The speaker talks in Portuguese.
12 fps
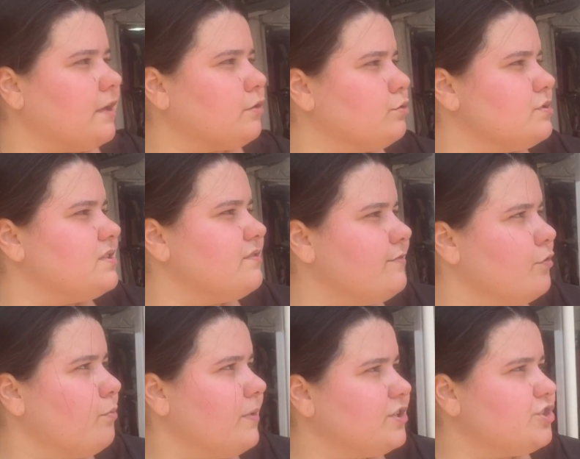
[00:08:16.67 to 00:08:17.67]

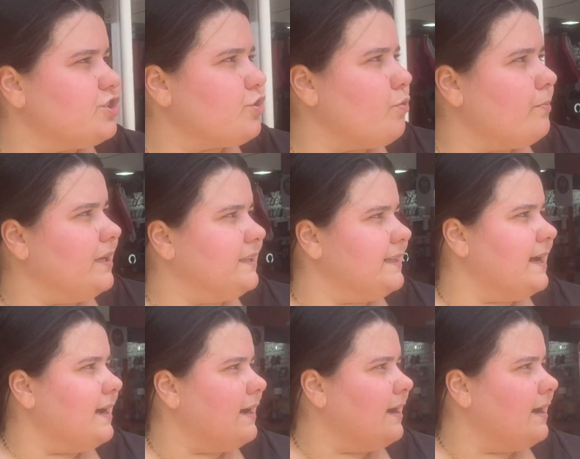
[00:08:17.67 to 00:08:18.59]
inclusive, de comida